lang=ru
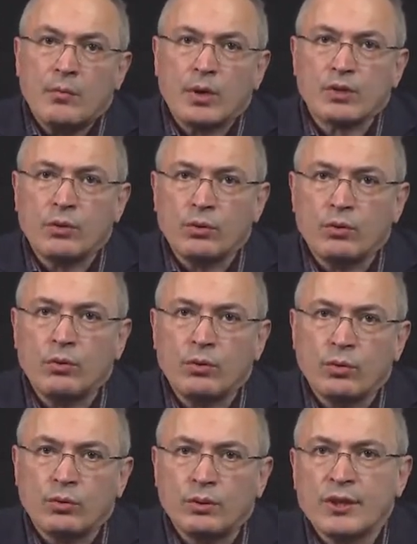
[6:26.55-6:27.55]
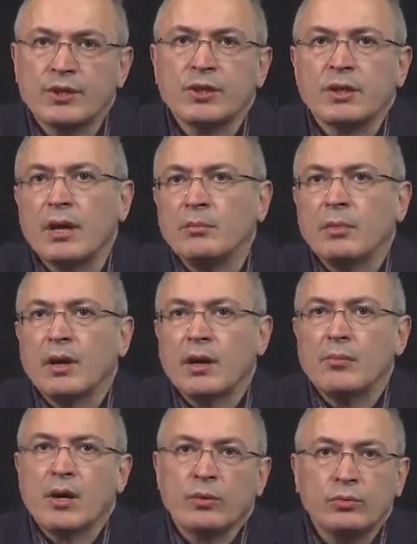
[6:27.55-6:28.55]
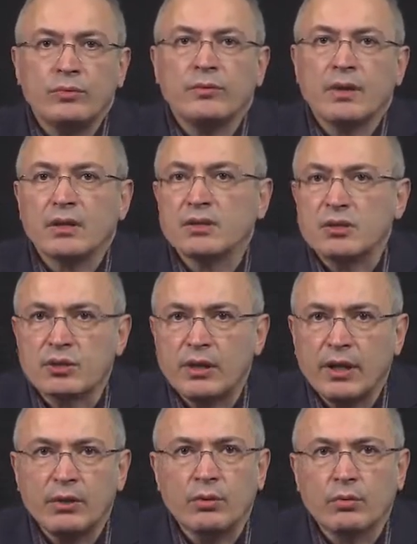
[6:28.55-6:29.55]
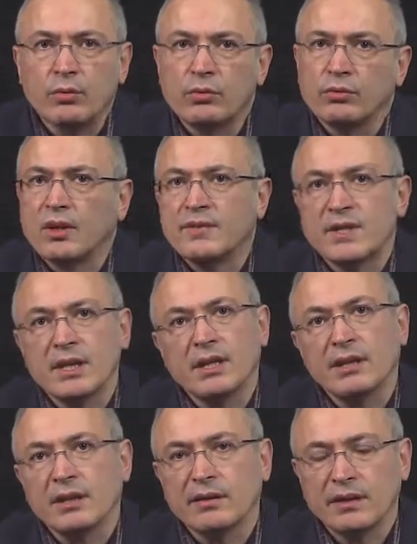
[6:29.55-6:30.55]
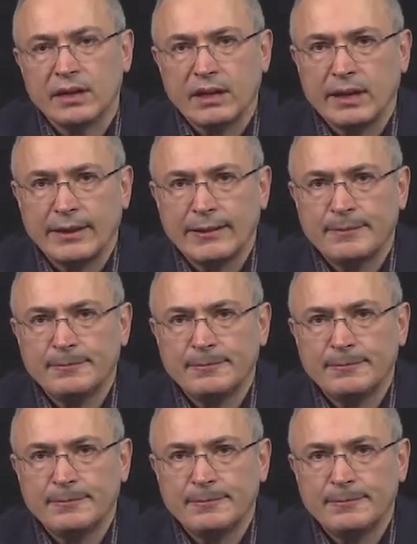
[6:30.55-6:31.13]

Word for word: поскольку даже там оборудования, к сожалению, на всех не хватает.